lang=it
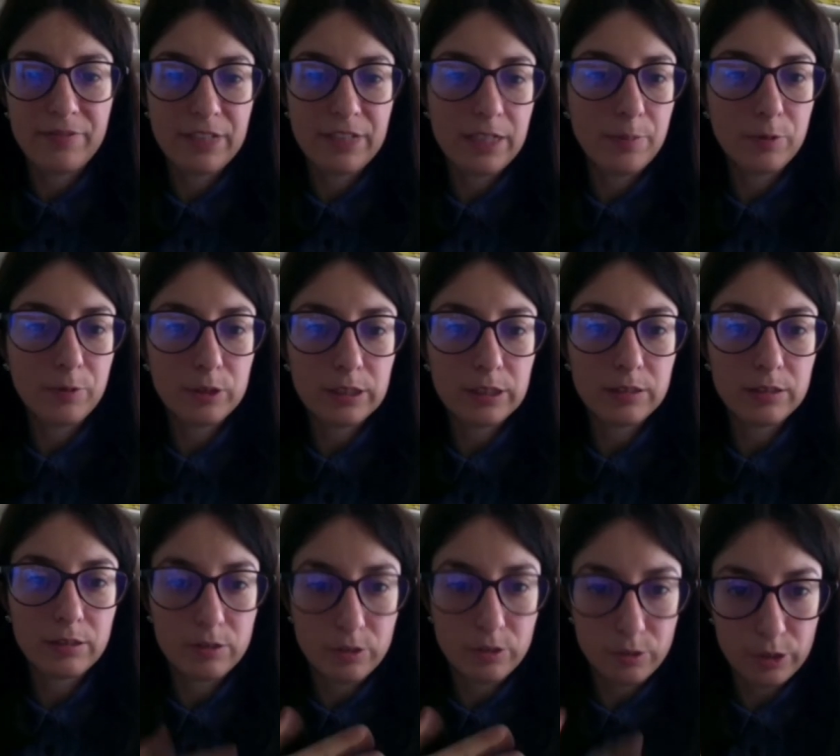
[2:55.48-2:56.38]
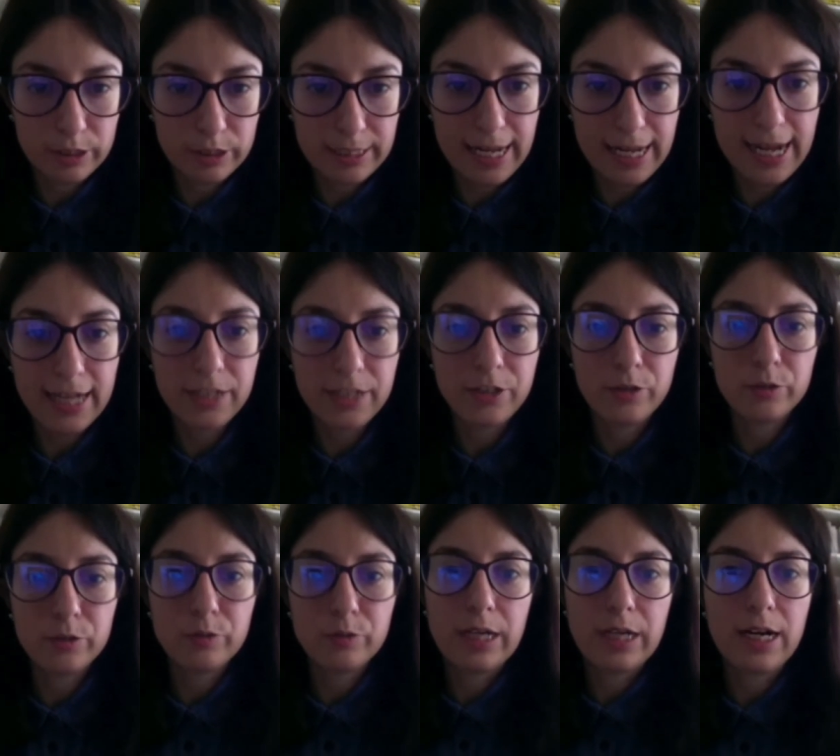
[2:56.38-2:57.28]
portato a sostegno
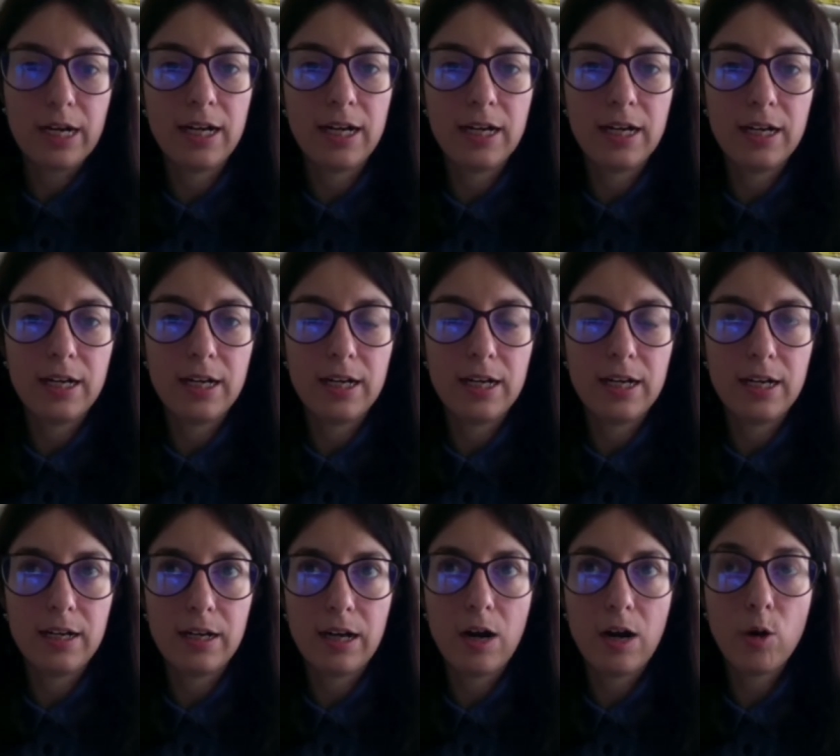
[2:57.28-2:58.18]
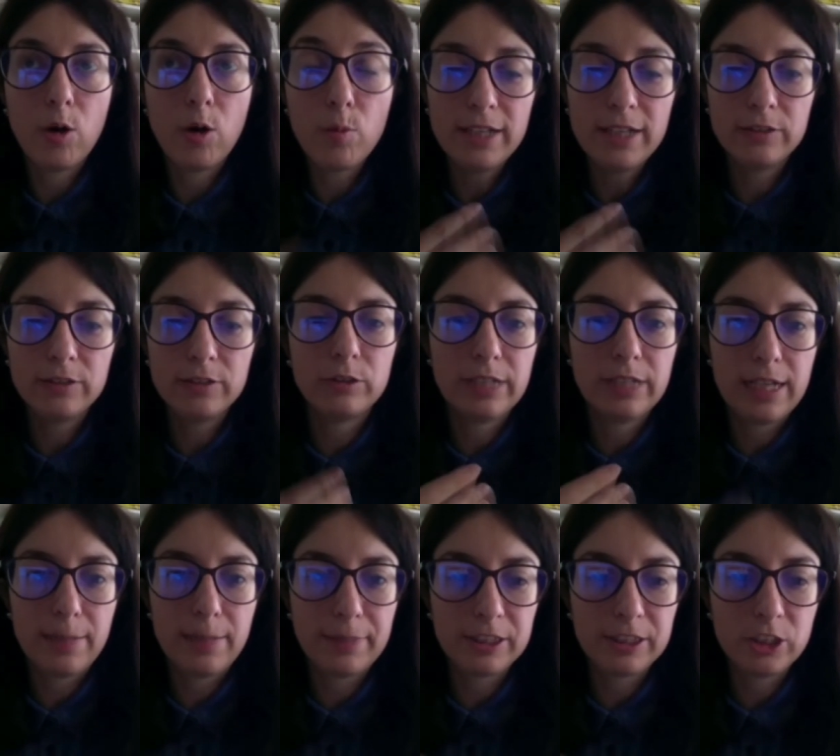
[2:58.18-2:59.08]
di un eh, aumento della
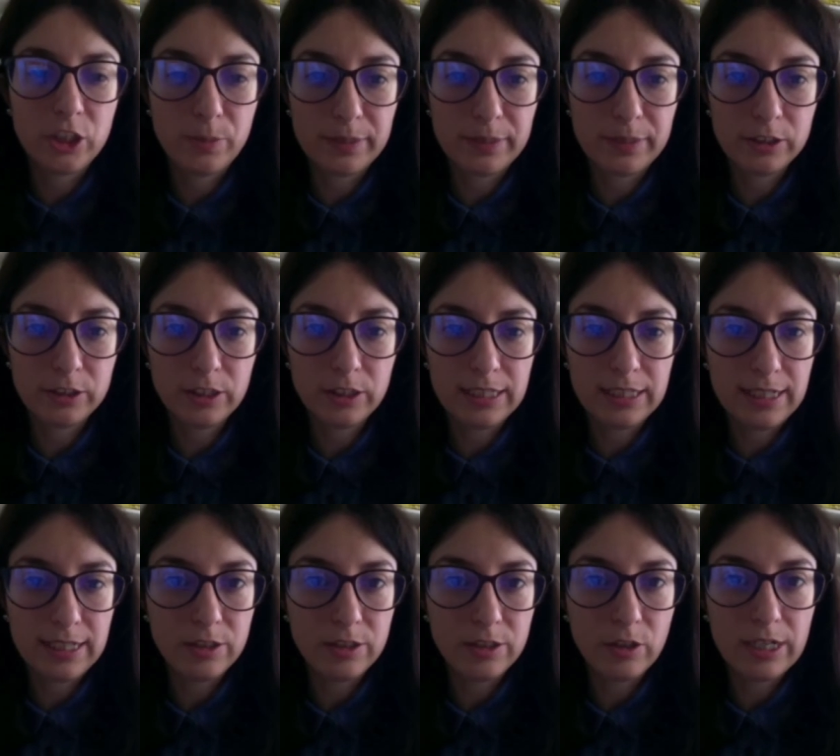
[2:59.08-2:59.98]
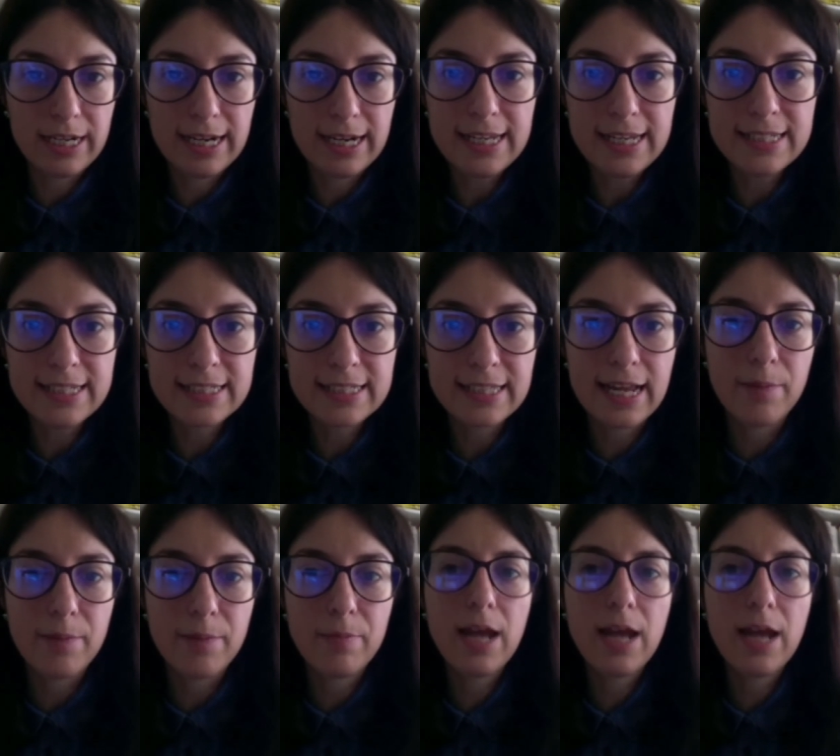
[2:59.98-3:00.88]
partecipazione delle donne nelle
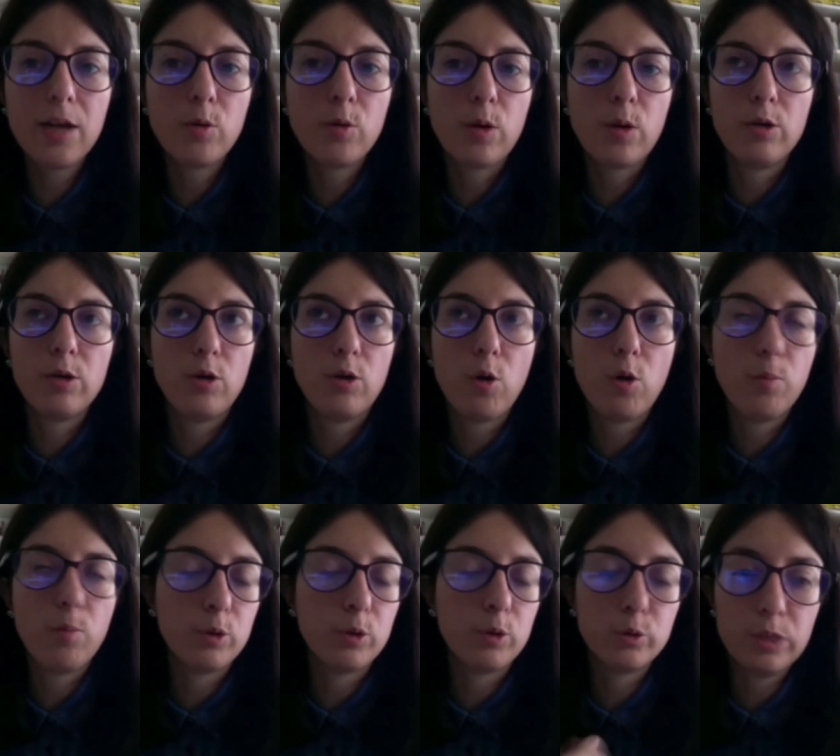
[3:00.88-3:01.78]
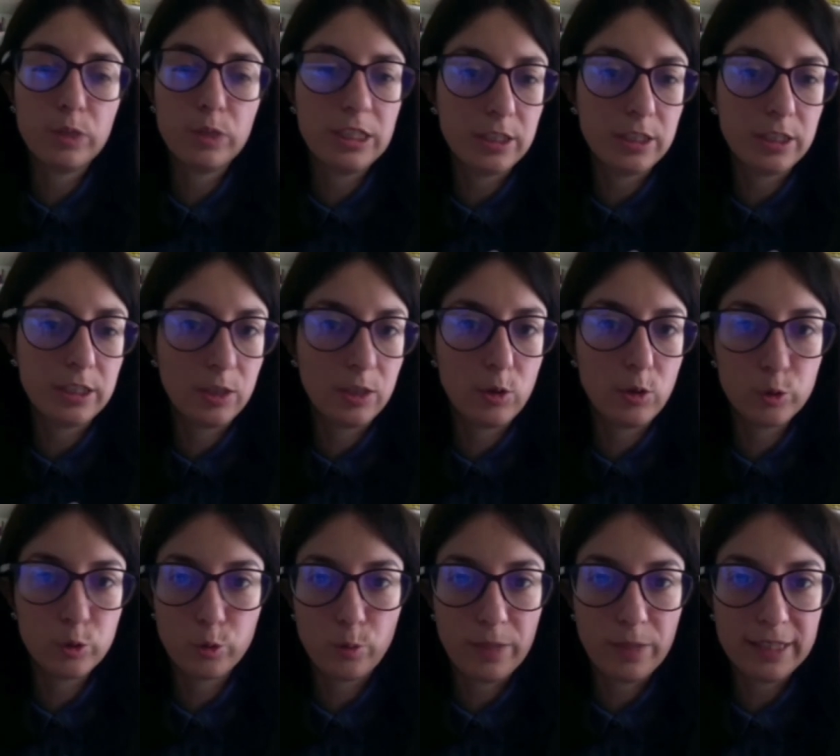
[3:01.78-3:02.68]
STEM è quello opportunistico
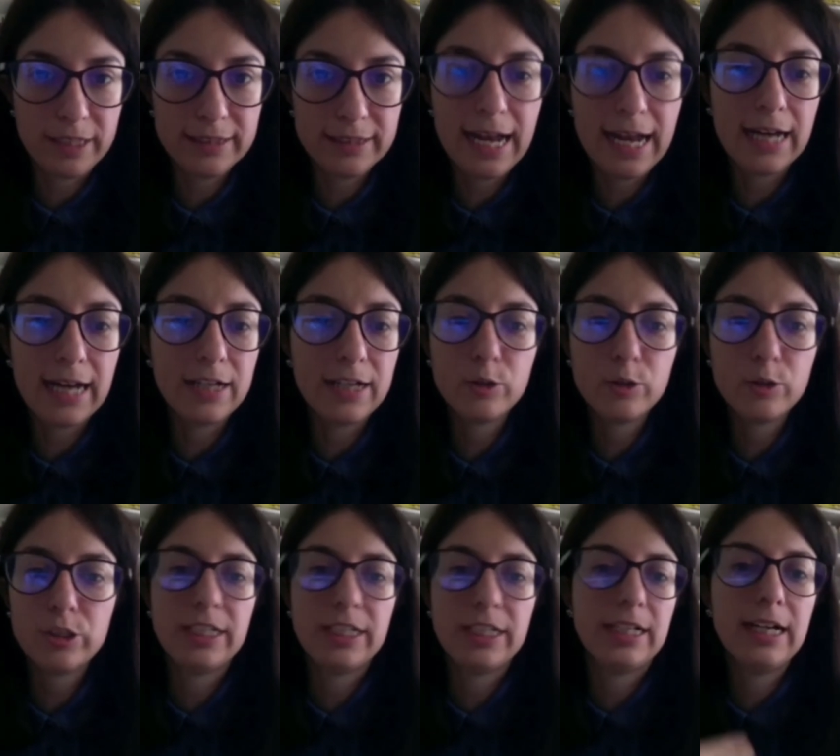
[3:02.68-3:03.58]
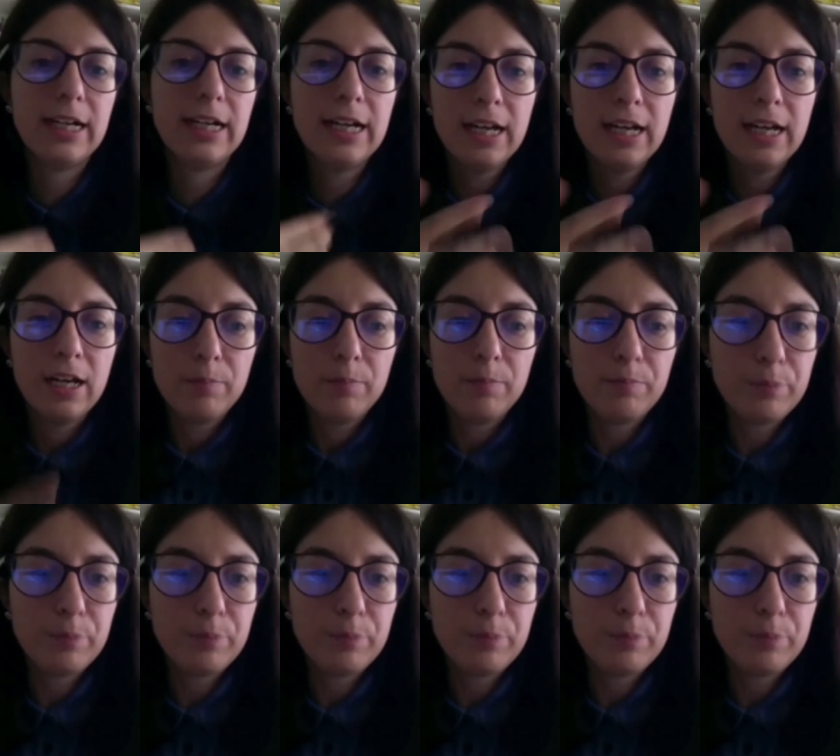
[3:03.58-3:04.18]
strumentale, ossia più